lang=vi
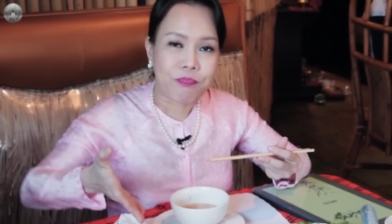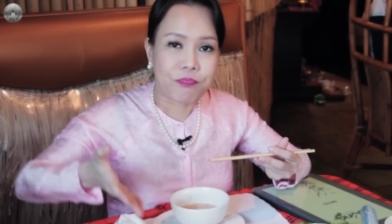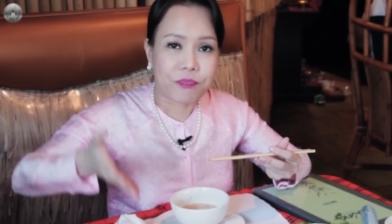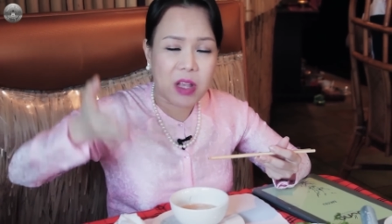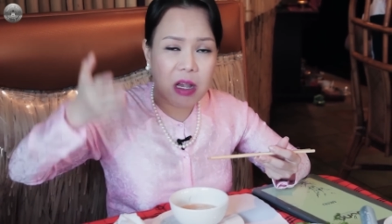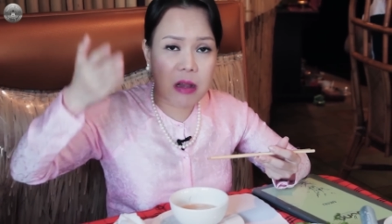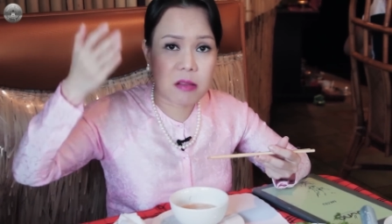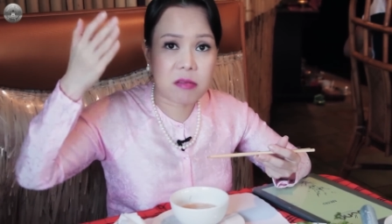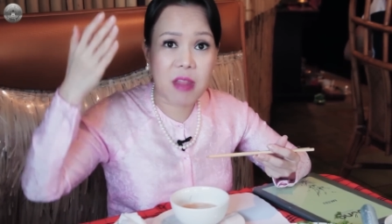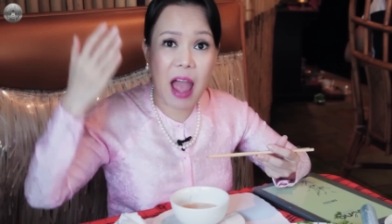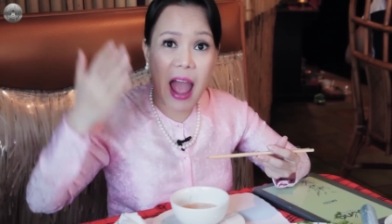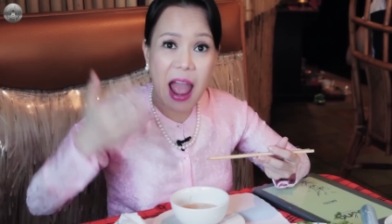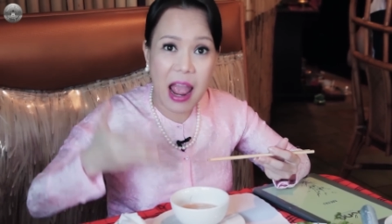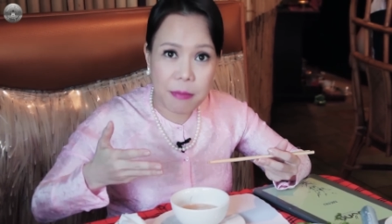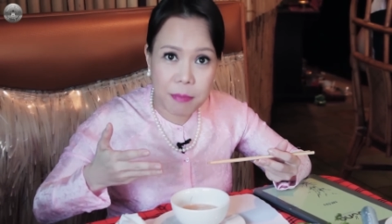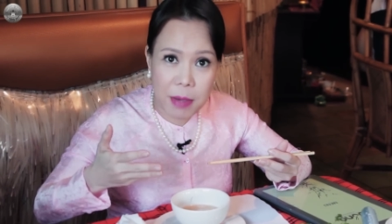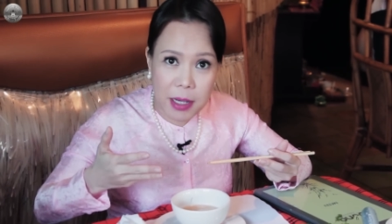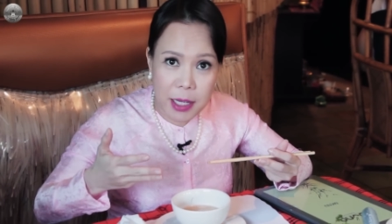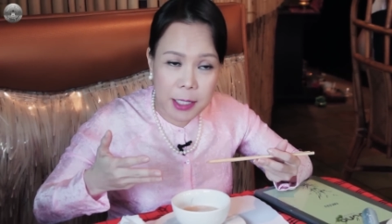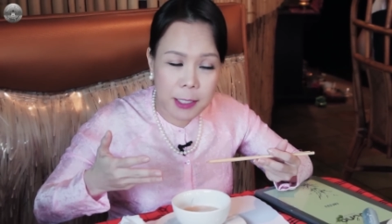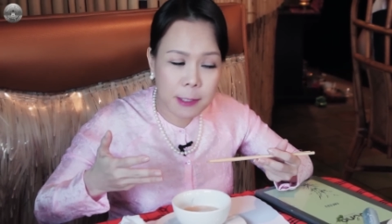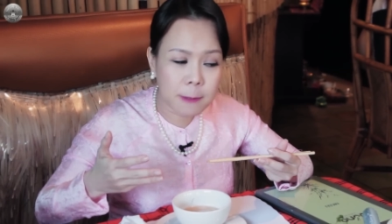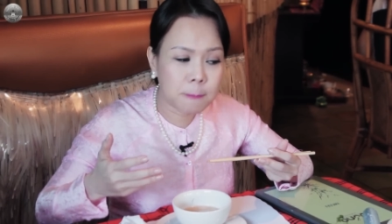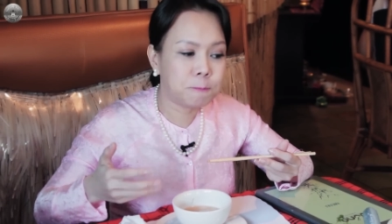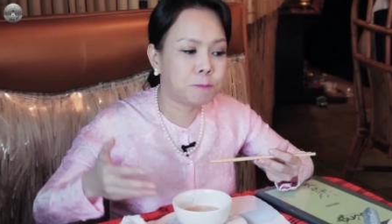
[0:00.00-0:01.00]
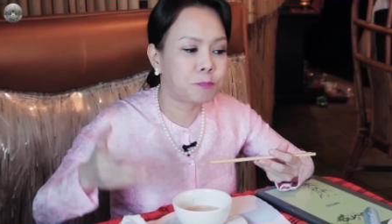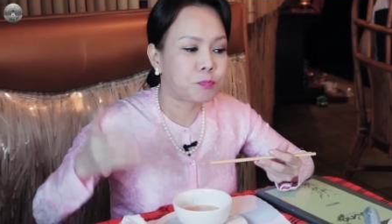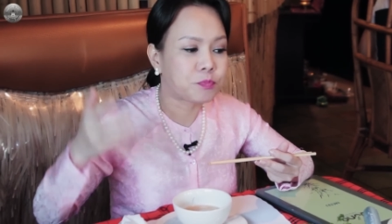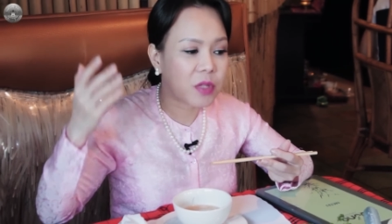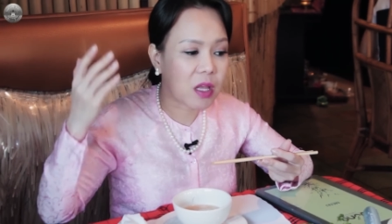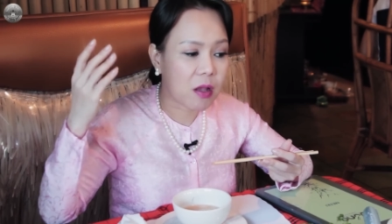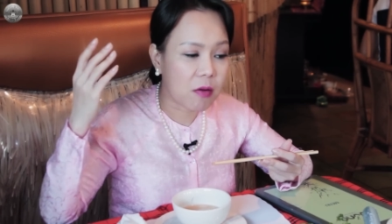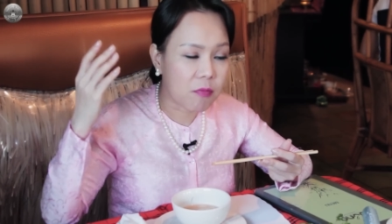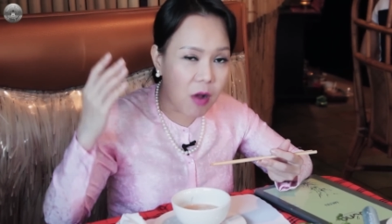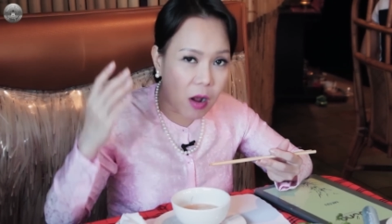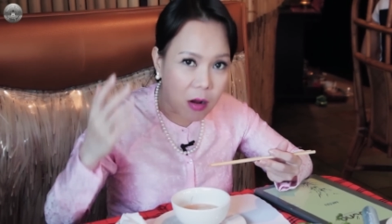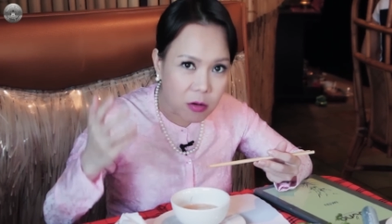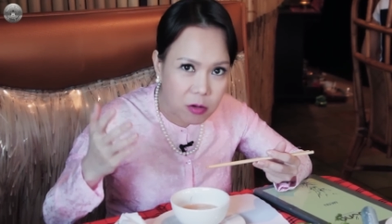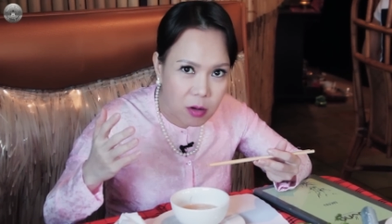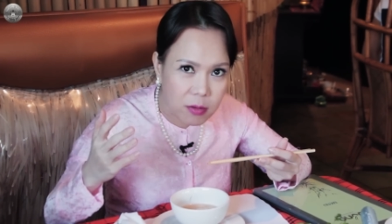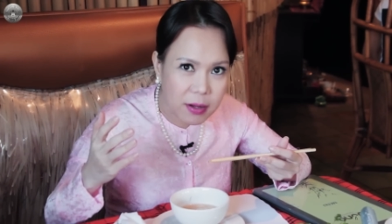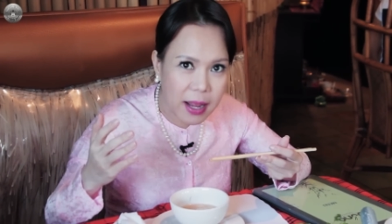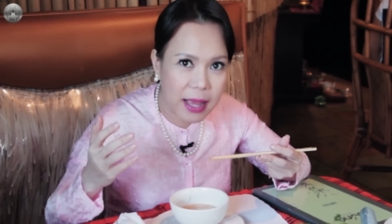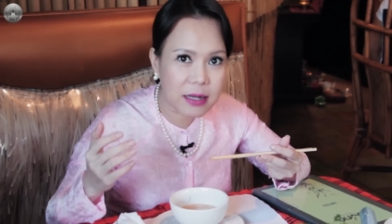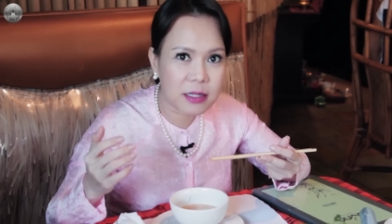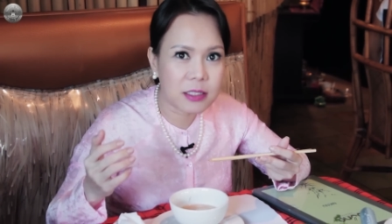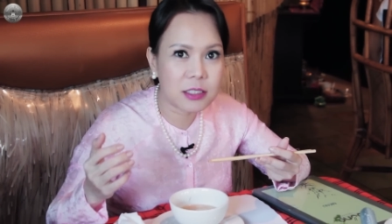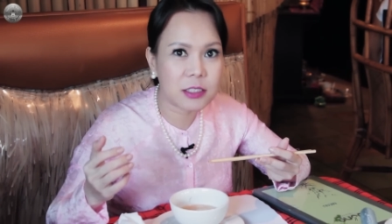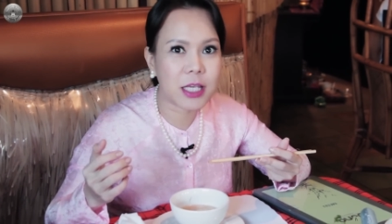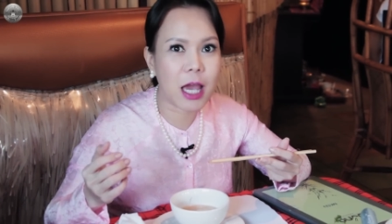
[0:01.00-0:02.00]
Ở tại Mỹ vẫn có cá
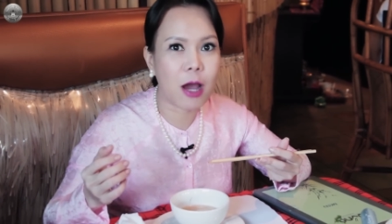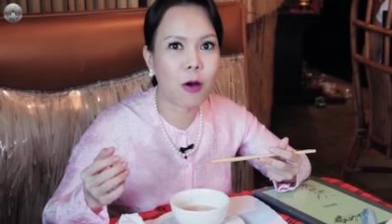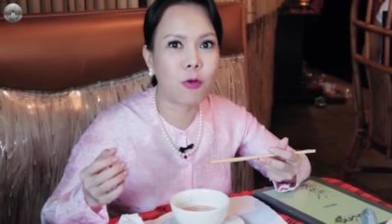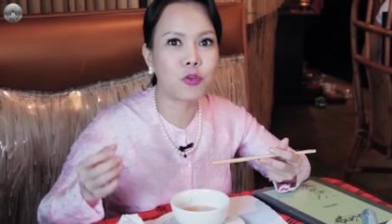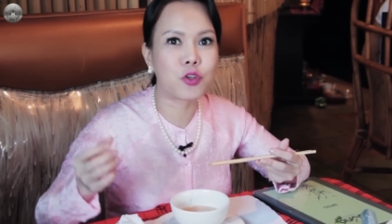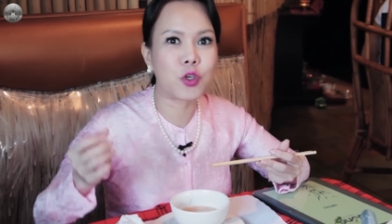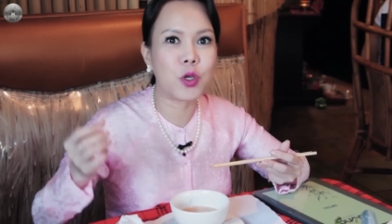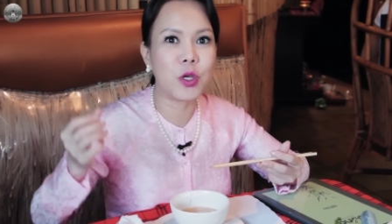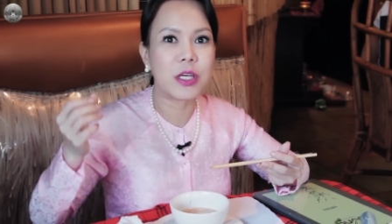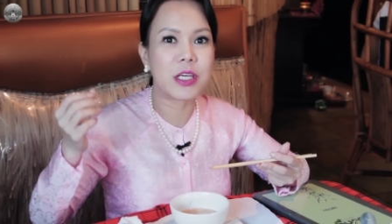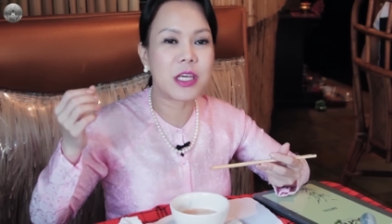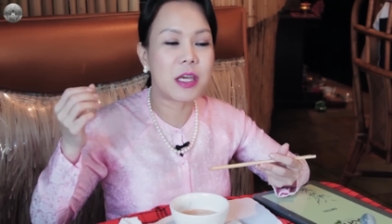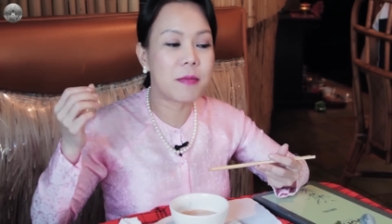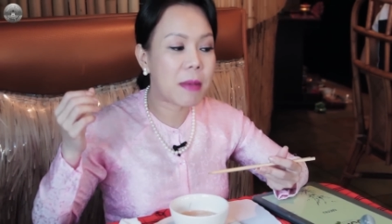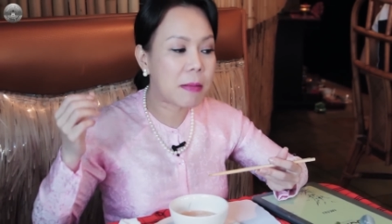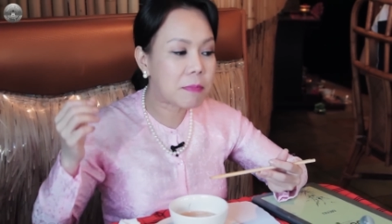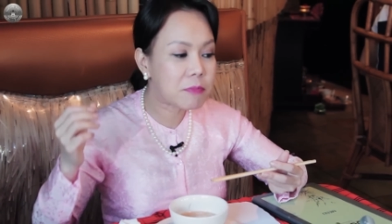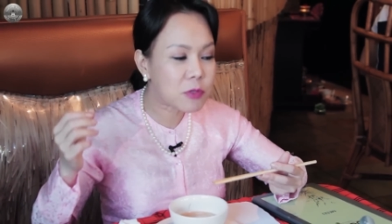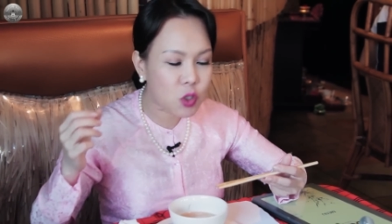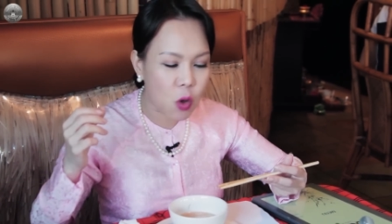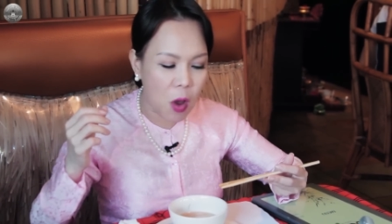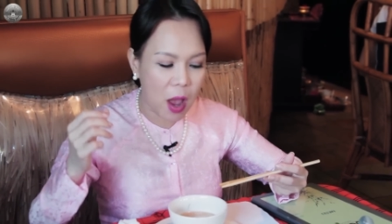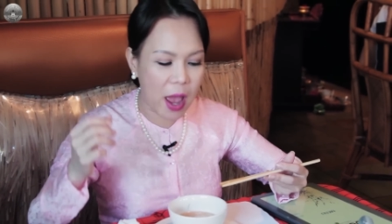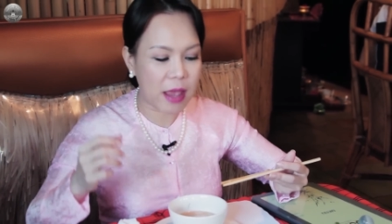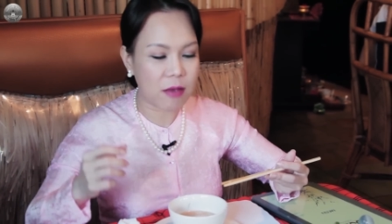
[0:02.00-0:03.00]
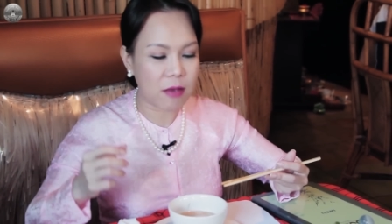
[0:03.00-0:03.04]
lưỡi trâu chuyên với mắm xoài